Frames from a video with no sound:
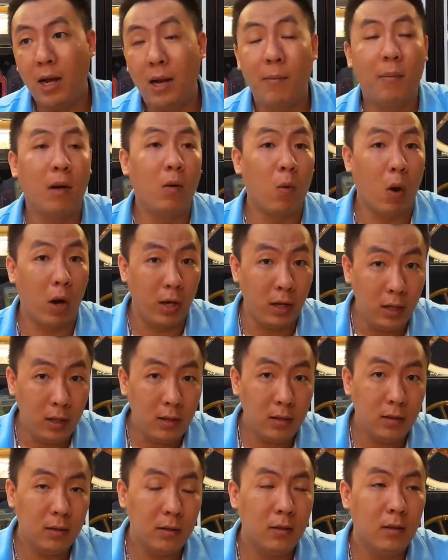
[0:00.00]
anh em đến hủy
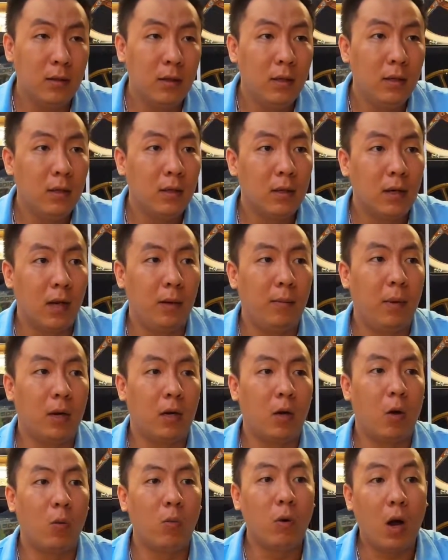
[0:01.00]
thì
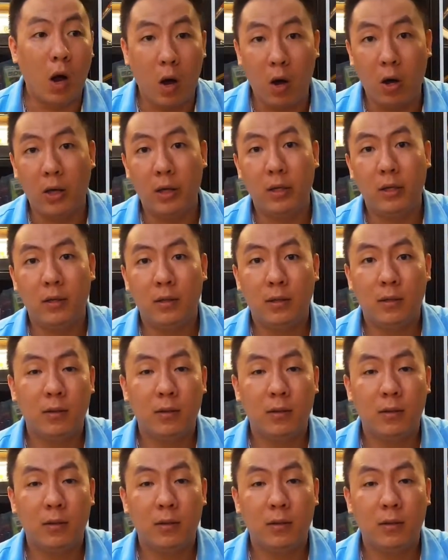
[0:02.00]
mình cũng gọi